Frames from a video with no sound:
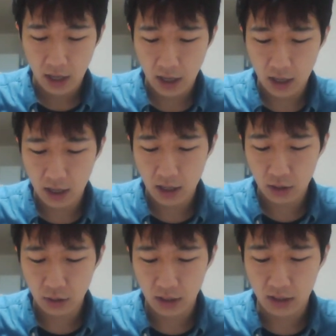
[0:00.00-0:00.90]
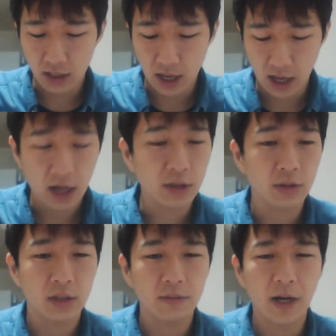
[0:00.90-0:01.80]
えっ、ー、とですね、あ
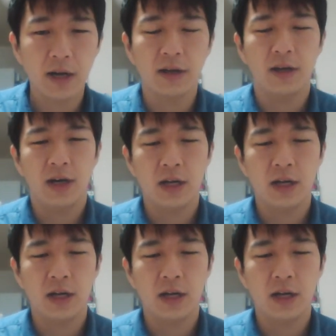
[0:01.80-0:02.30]
の、しばらく、